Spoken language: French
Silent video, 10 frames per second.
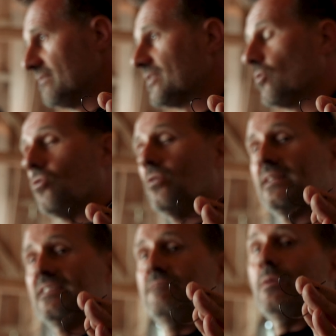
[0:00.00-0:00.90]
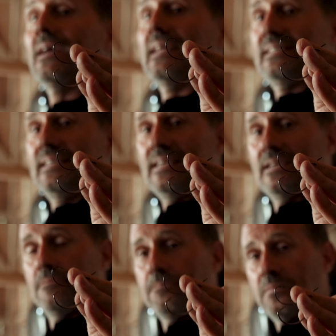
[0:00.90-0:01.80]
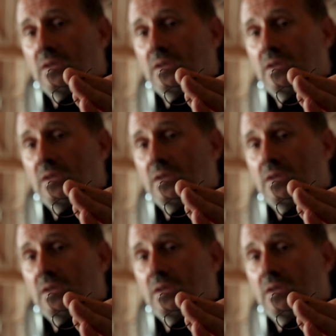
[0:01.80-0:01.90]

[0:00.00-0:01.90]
qui va être relativement élastique,